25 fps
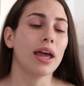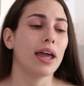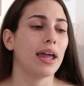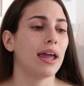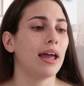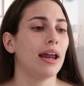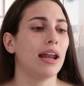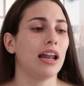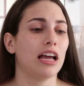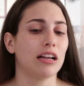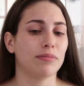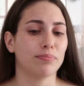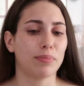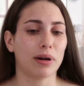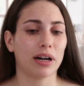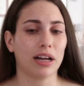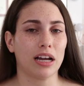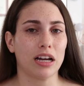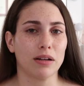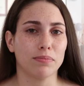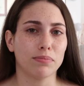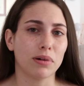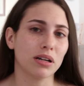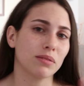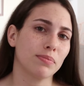en las
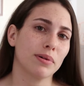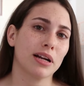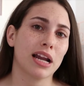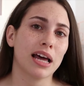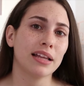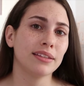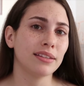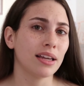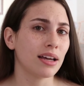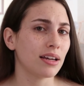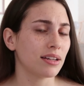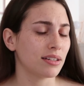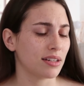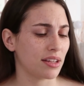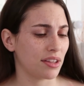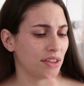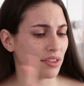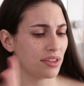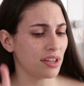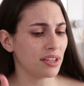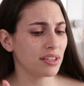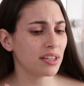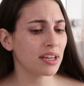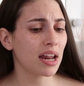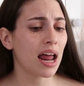marcas más baratas,
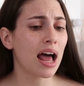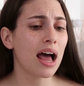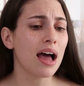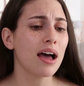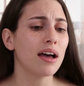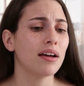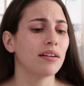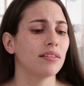etcétera